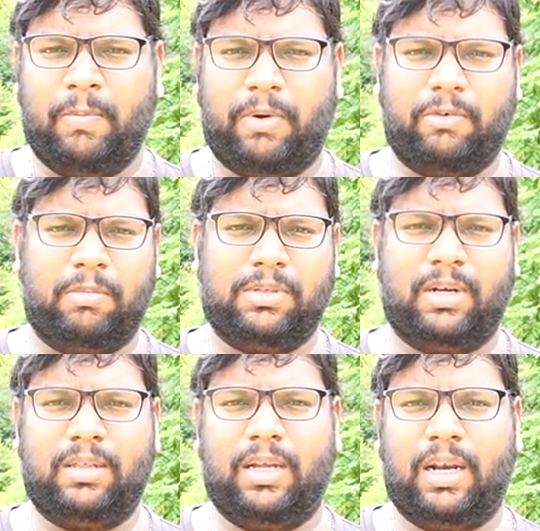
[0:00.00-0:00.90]

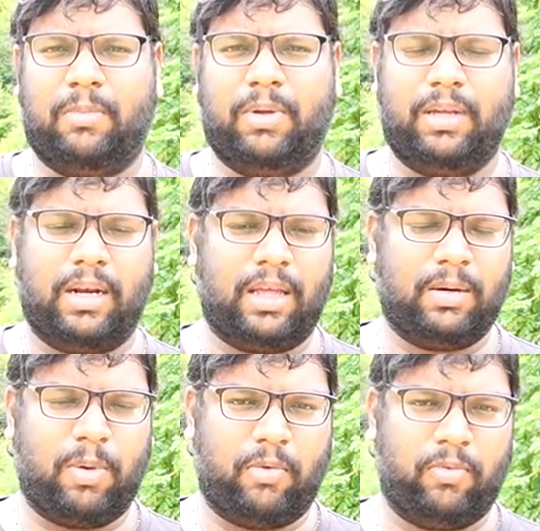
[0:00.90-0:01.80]
பர்ஃபார்மன்ஸ்லேருந்து எல்லாமே
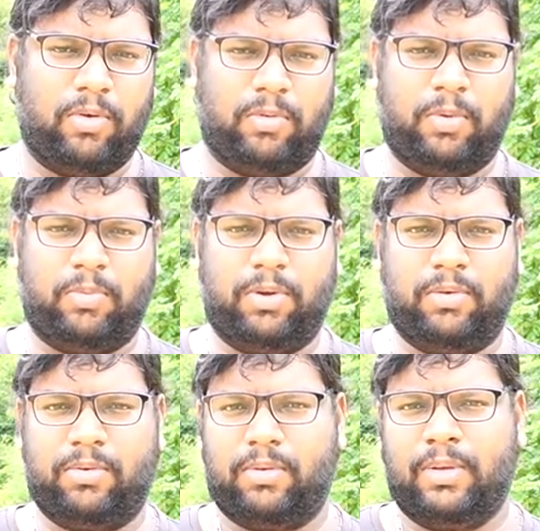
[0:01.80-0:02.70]
எல்லாருக்குமே அவ்வளோ ரொம்ப
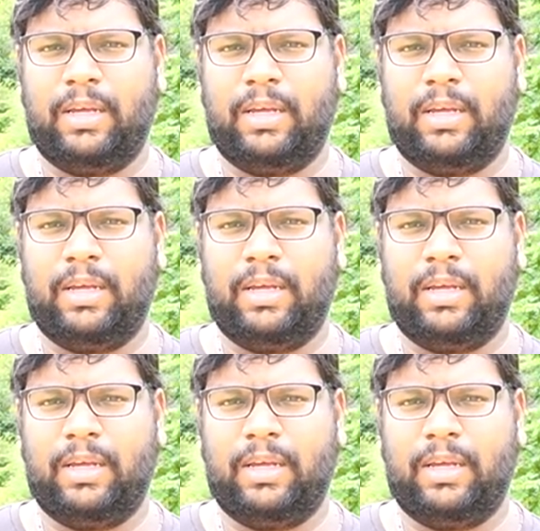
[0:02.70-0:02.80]
பிடிக்கும்